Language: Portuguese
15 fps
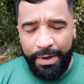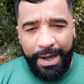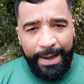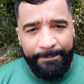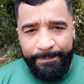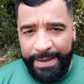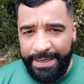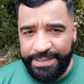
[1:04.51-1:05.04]
a
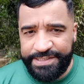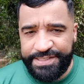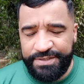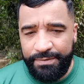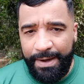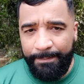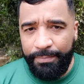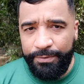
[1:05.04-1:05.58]

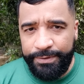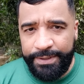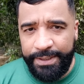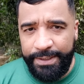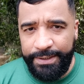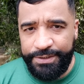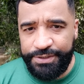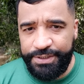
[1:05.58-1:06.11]
bênção
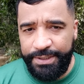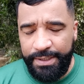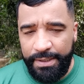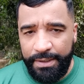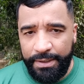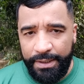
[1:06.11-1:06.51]
abundante